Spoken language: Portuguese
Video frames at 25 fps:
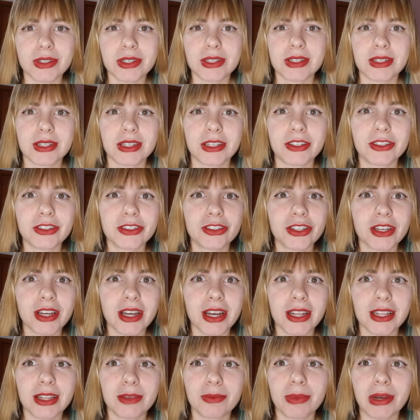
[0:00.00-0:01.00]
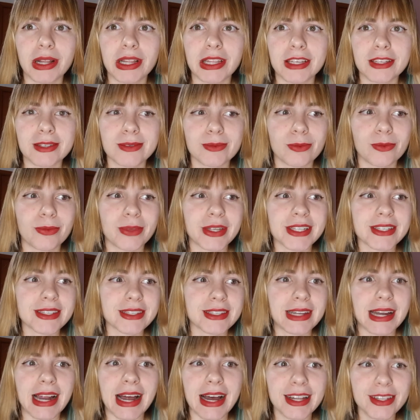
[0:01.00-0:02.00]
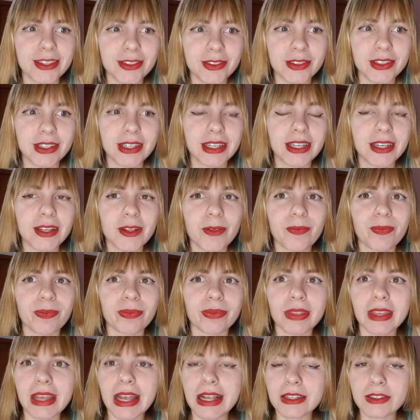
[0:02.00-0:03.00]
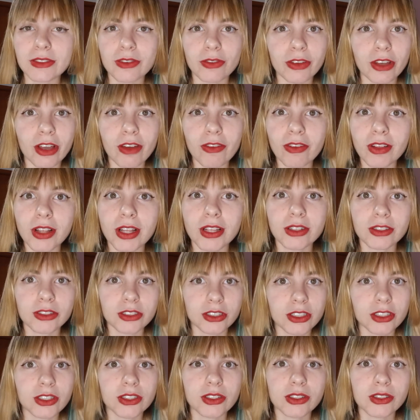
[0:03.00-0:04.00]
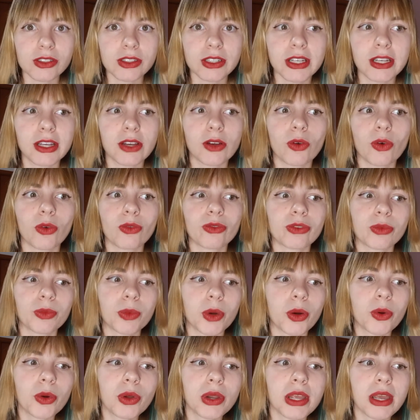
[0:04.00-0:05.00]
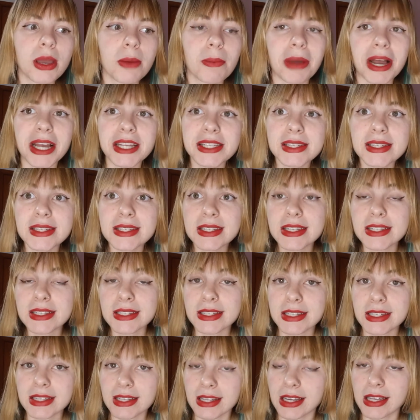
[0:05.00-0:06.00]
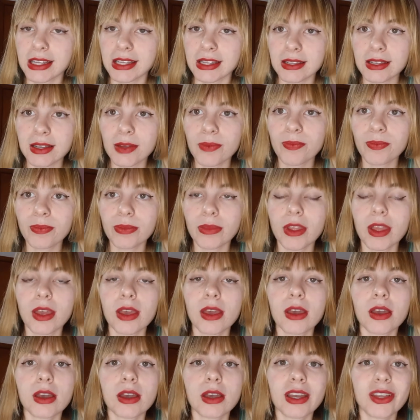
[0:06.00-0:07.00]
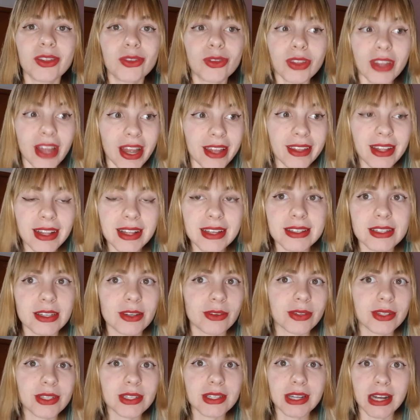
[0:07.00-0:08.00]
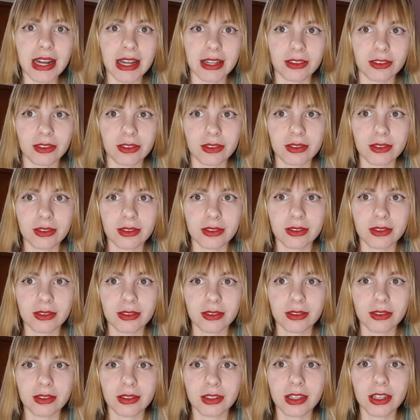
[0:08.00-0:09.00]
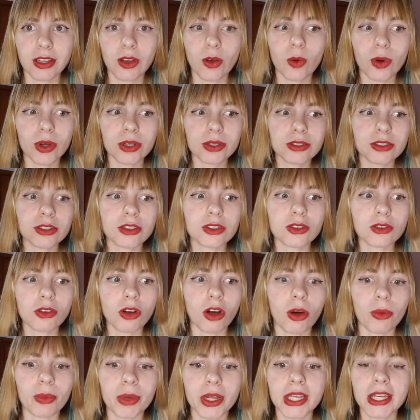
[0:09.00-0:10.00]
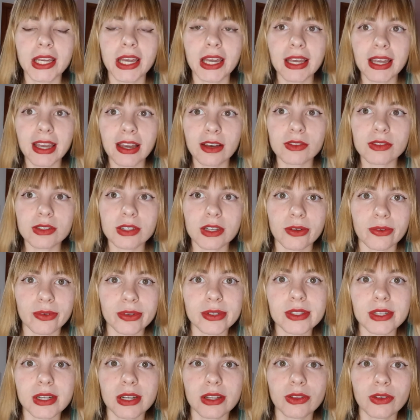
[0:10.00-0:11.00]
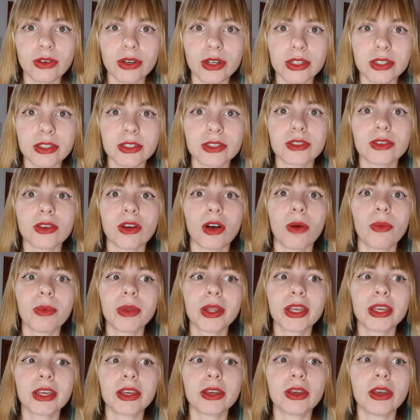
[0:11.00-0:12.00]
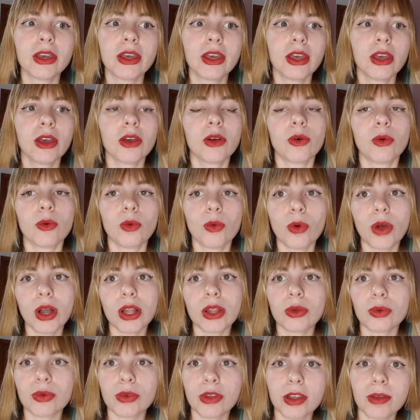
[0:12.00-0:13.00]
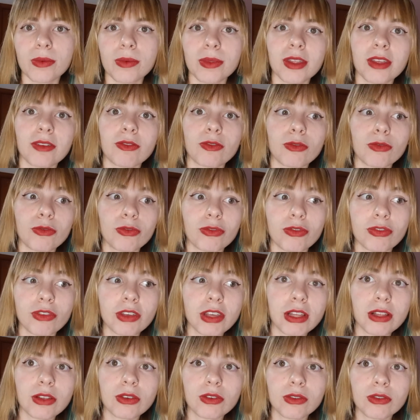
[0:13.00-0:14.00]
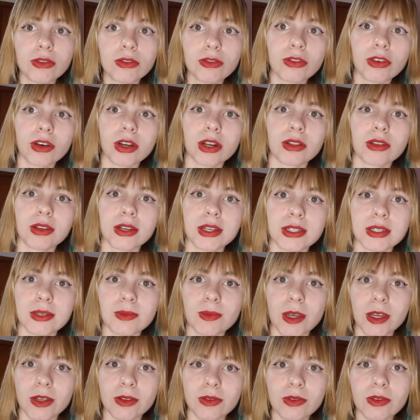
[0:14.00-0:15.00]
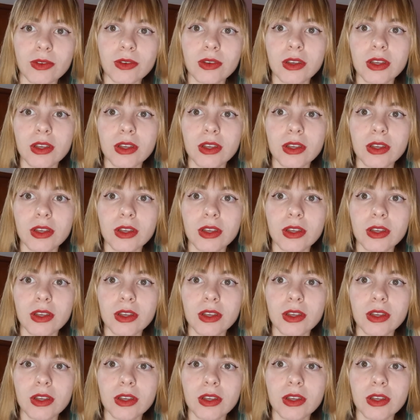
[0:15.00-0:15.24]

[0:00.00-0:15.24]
assim, de canibalismo, mestrado. E ele só fica falando disso e encontra uma guria mais esquisita ainda. E do nada ele é sequestrado. E quando descobrem quem é o sequestrador, descobrem que o Alan Rickman teve um filho fora do casamento